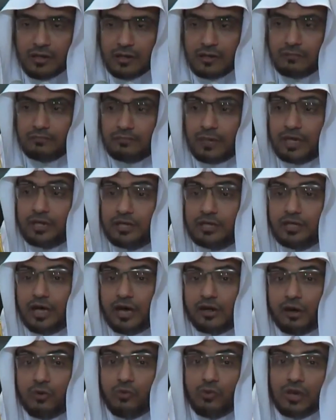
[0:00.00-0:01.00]
من
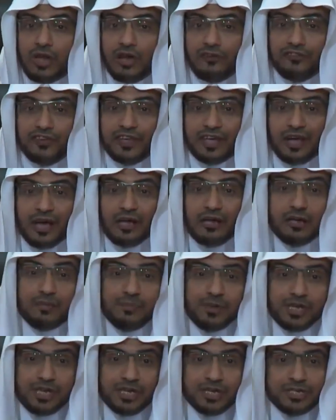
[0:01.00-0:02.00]
يرون في
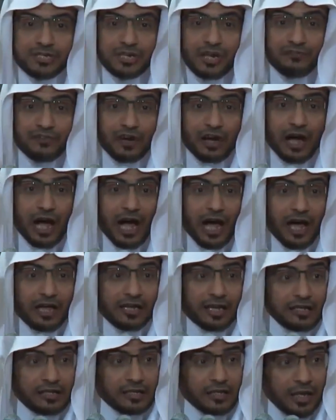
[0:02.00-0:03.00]
قلبه الشفقة
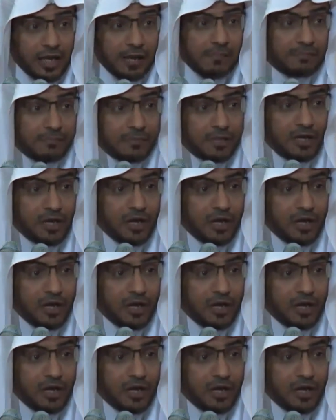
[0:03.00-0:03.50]
عليهم